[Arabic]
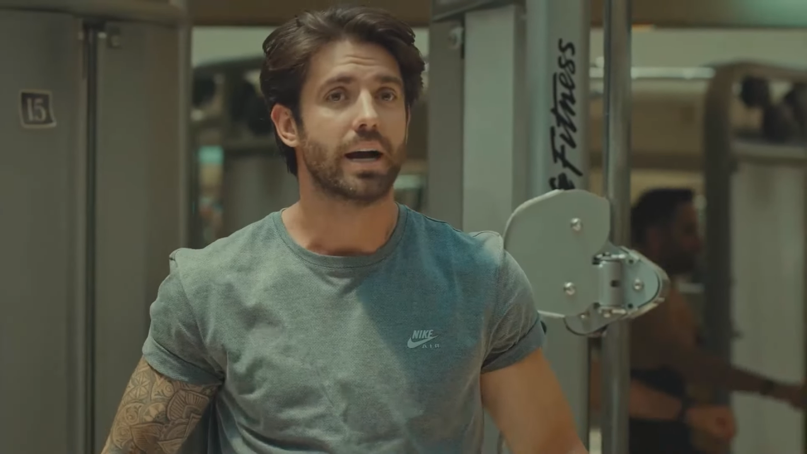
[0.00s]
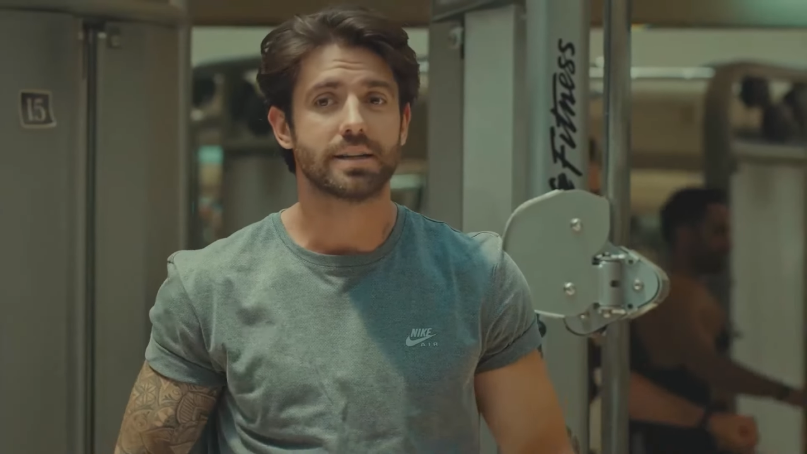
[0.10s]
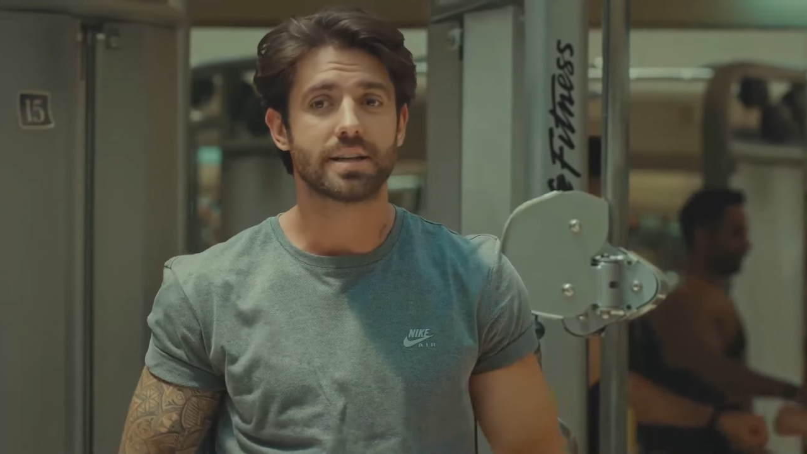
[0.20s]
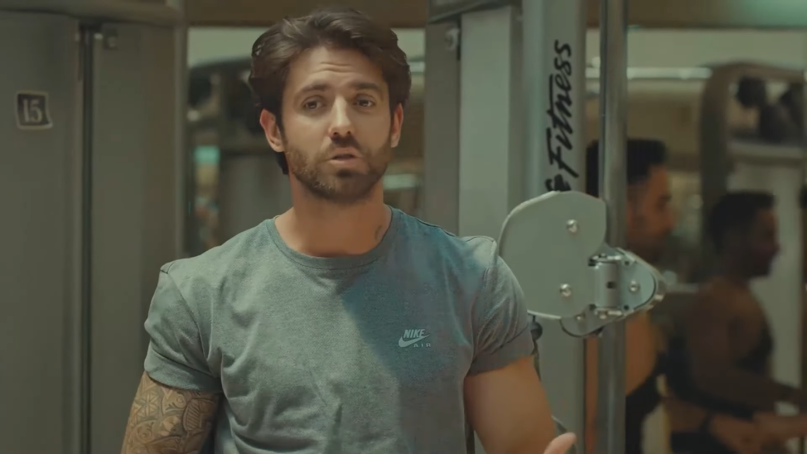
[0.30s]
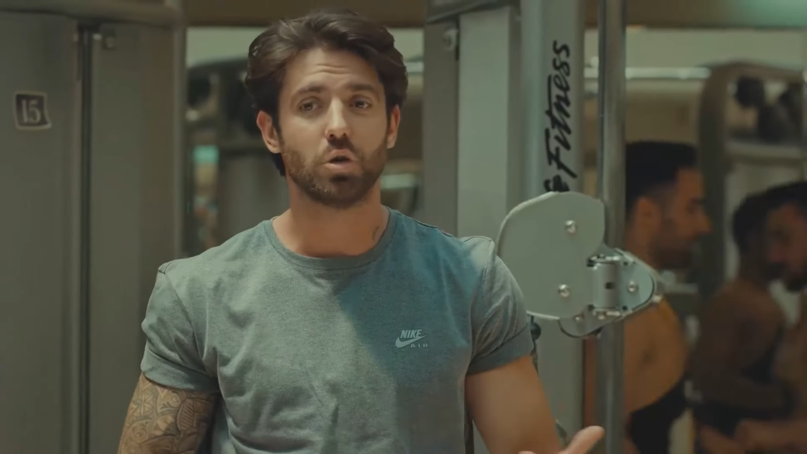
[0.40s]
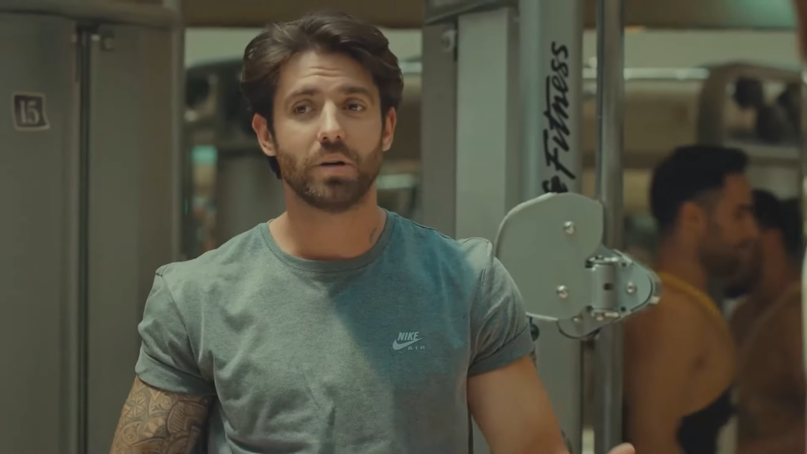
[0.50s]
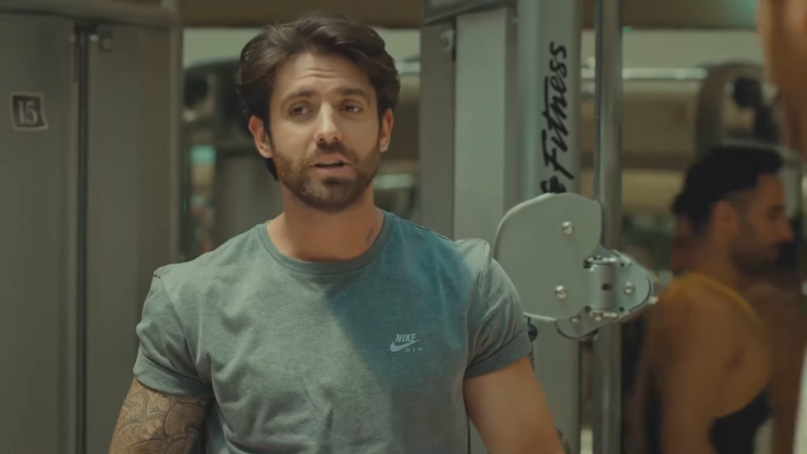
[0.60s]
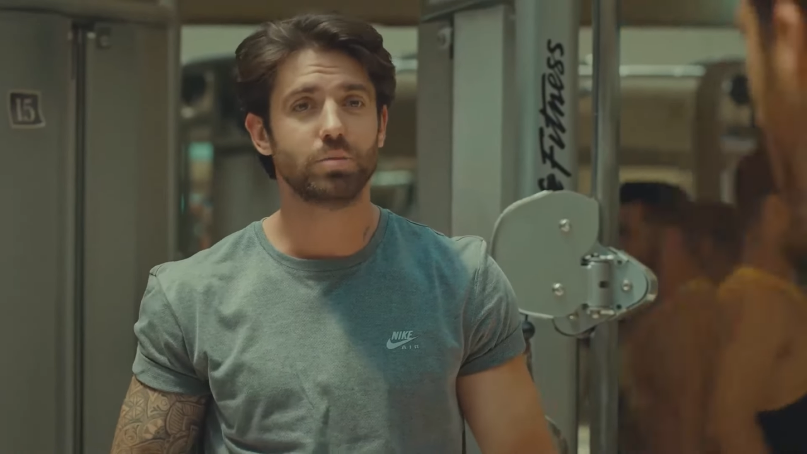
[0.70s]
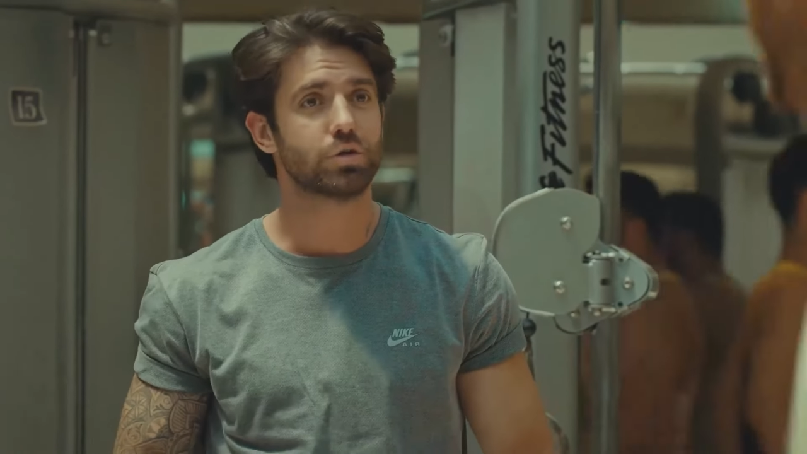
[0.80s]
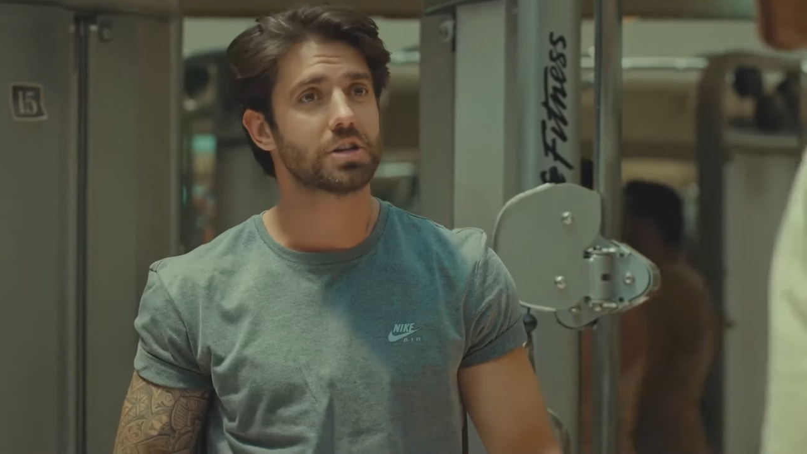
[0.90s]
يعني انت
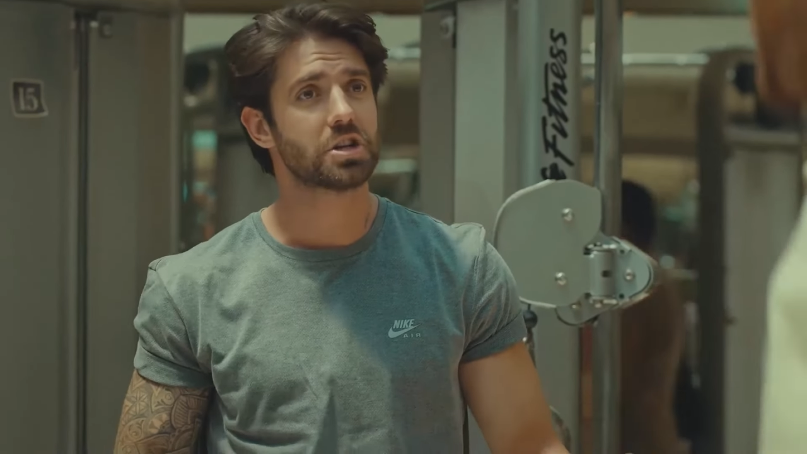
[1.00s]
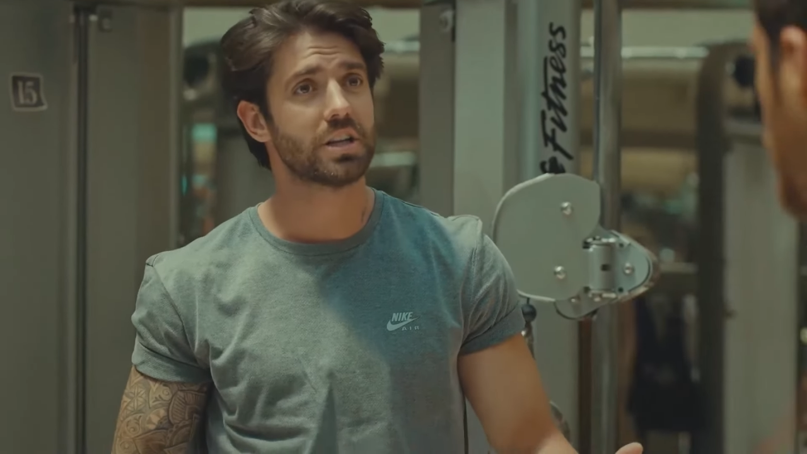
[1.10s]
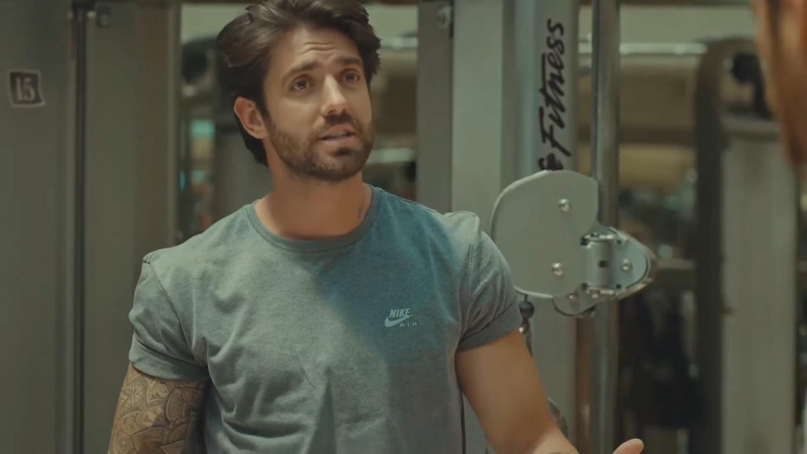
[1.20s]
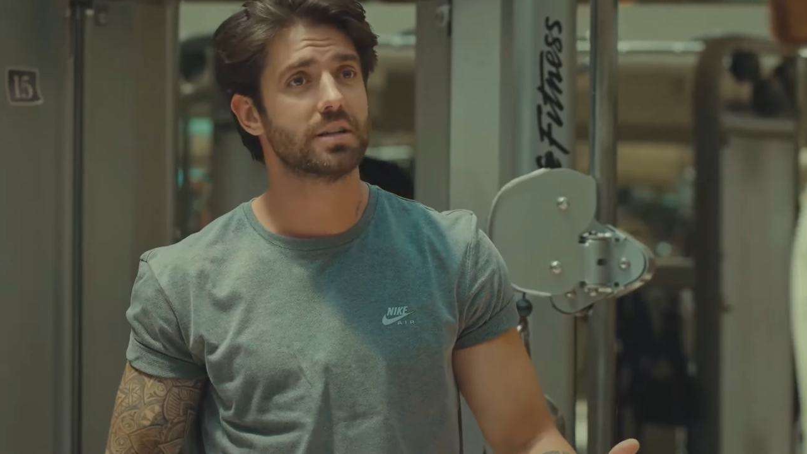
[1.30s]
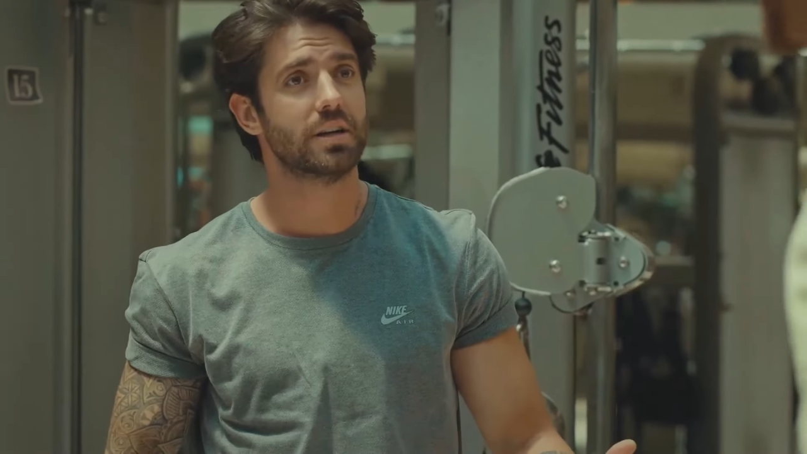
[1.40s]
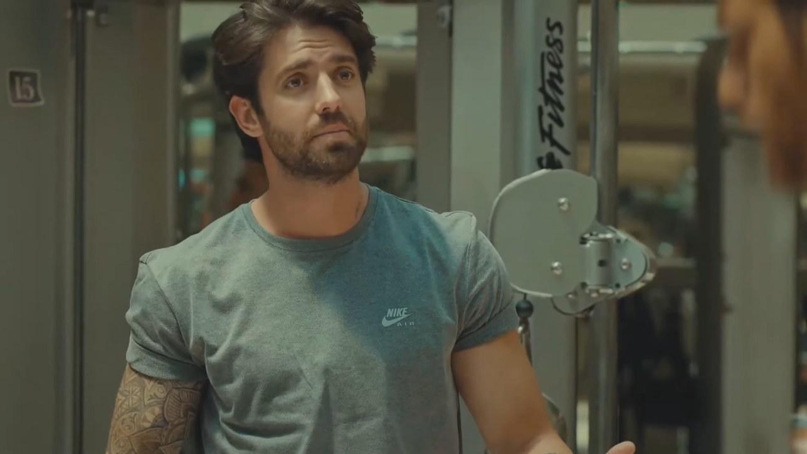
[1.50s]
بالعاده ما بتعصب